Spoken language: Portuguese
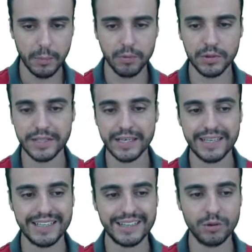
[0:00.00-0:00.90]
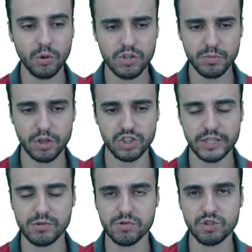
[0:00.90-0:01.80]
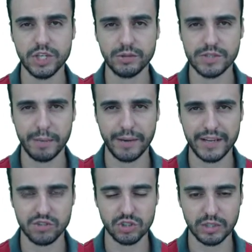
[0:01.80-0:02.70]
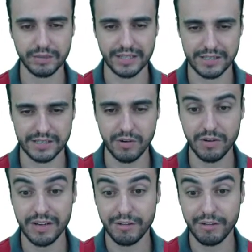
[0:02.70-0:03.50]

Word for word: porque nos projetos sujeitos a prazo de tramitação,